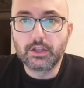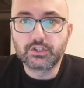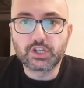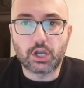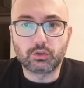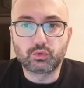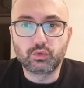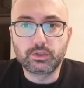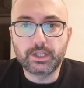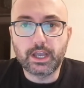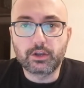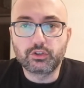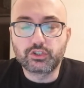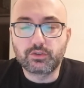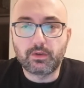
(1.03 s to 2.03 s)
Ciao a tutti,
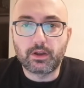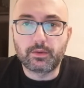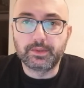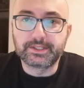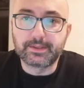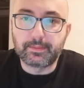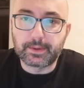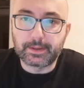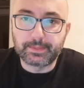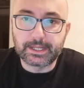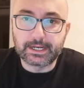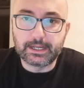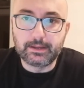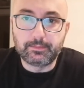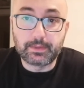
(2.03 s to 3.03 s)
eccoci qua come sempre
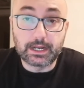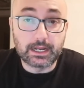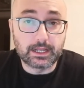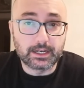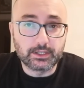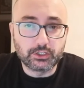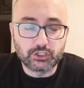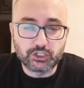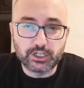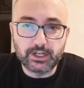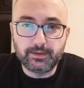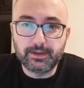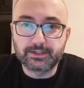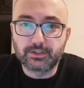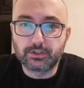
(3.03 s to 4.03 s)
per eh, parlare di
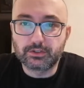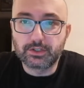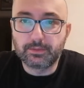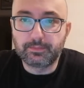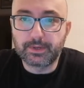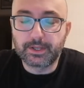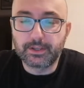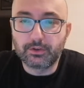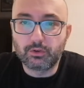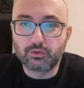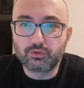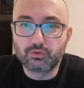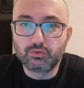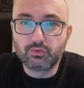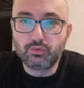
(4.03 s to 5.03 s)
cinema, sono sempre
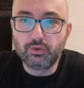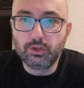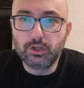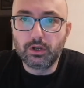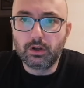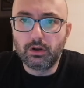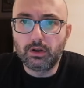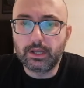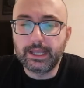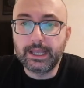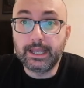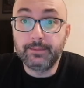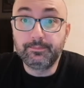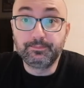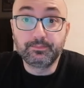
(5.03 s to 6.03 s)
io Giulio
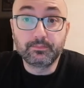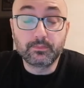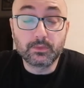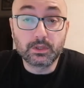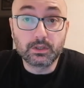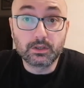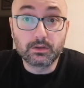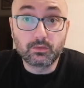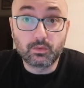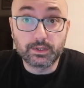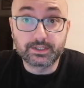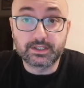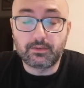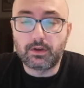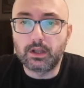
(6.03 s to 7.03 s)
e mh, mm,
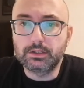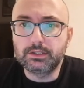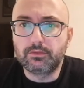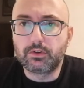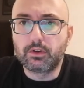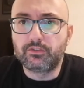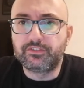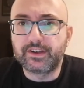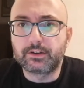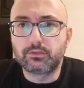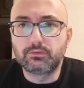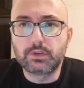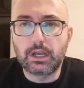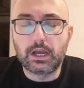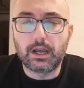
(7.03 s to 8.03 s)
questa volta volevo fare
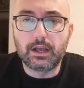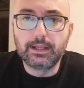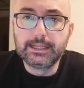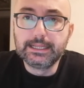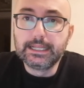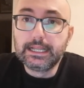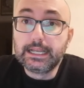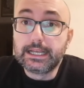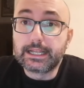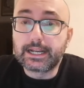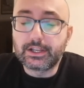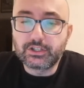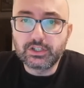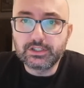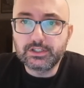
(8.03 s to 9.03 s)
una
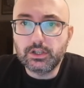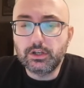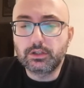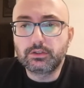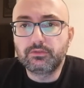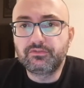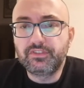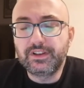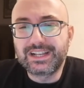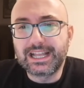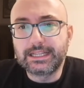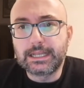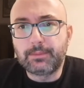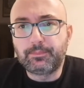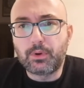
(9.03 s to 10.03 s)
recensione di un film che
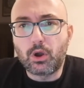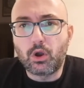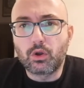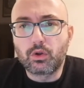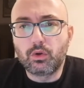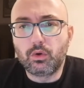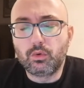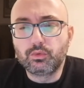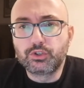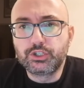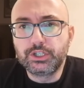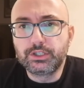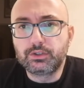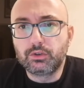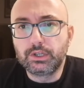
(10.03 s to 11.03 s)
è da poco
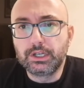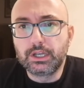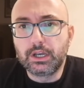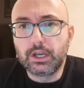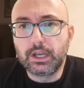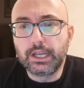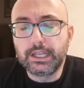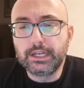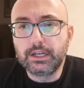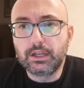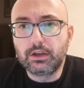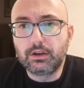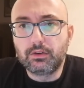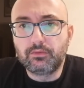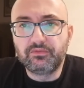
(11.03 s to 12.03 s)
uscito in, in eh,
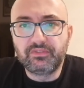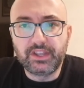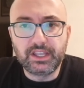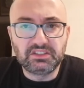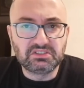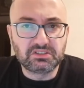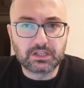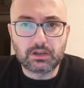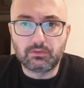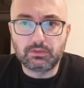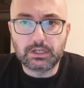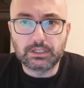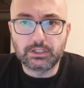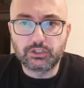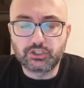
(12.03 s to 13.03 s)
un video da
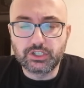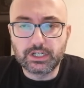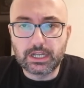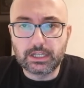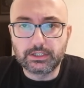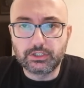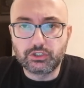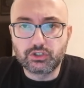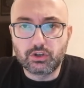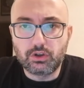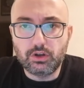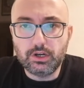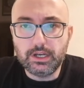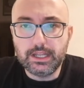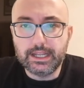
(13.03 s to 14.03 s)
una decina di
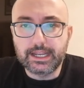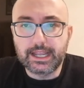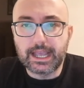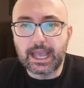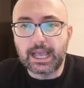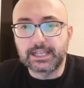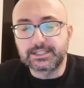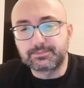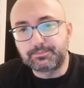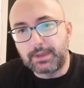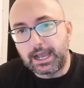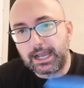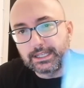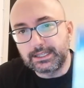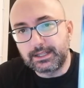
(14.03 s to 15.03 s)
giorni che è
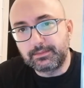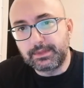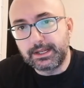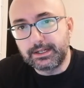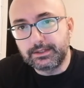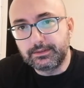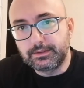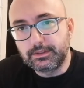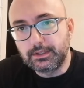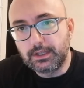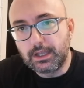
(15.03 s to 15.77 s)
Spider-Man